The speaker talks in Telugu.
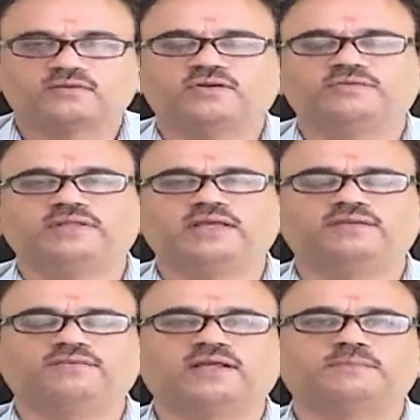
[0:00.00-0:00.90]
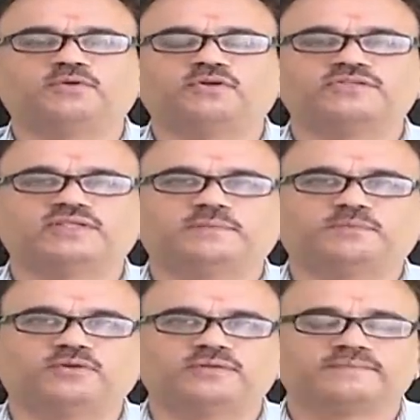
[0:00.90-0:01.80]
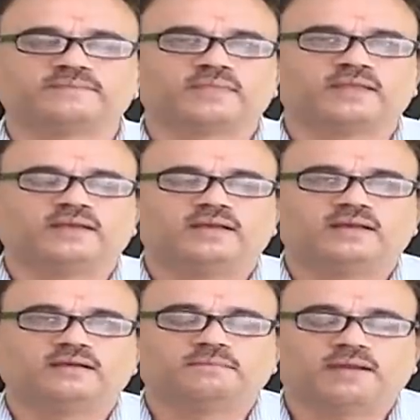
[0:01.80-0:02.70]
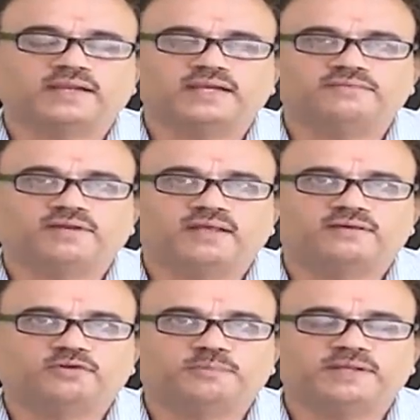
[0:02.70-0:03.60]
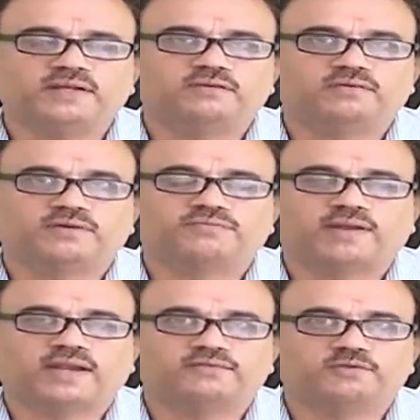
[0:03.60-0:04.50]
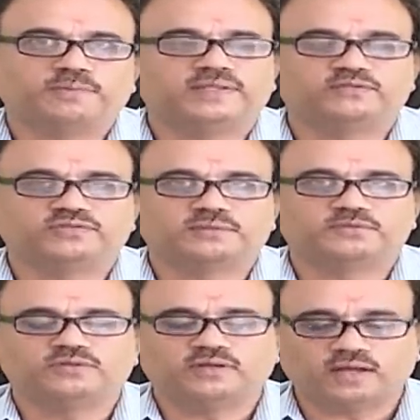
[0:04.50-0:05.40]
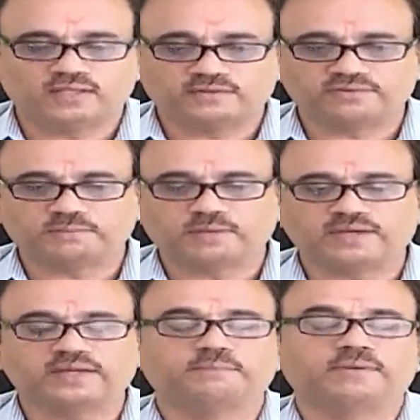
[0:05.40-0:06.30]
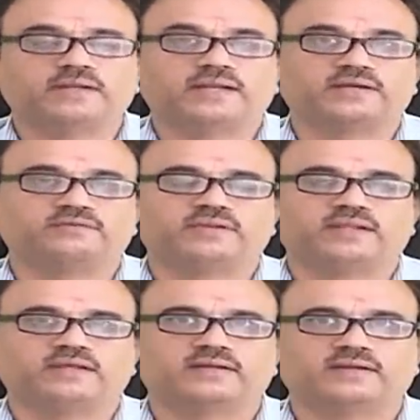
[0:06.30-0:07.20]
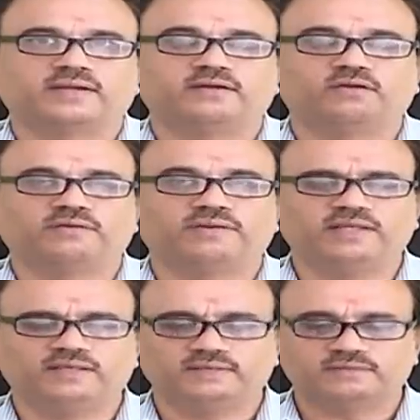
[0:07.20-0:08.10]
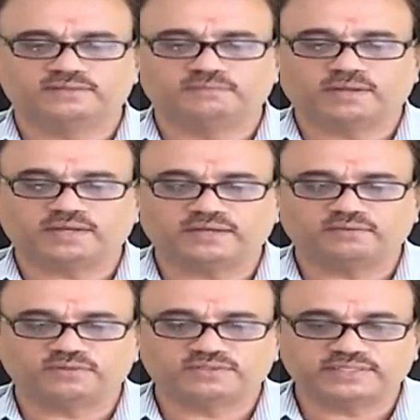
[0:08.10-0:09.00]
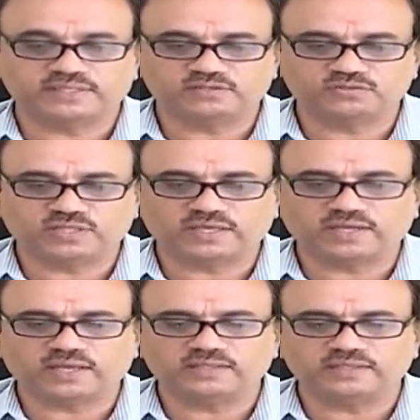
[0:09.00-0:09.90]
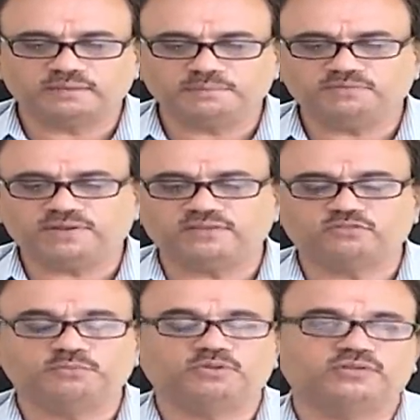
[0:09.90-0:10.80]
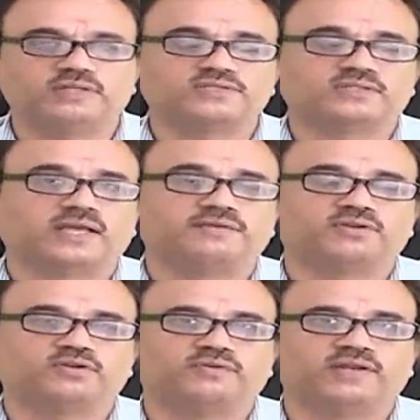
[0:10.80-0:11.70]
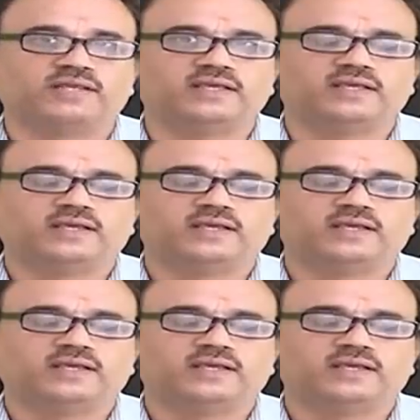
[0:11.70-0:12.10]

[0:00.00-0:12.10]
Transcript: గుడ్ ఈవినింగ్ అండ్ వెల్కమ్ టు క్లోజింగ్ రిపోర్ట్ మార్కెట్ ఇవాళ ఓపెనింగ్లో ఒక ఫ్లాట్ ఓపెనింగ్ చూసాము ఆ తర్వాత మార్కెట్ ఎంబడే నెగిటివ్ ట్రెండ్లోకి వెళ్ళి మార్కెట్ ఒక స్టేజ్లో చూస్తే కనుక ఎనిమిది వేల తొమ్మిది వందల స్థాయి వరకు వెళ్ళి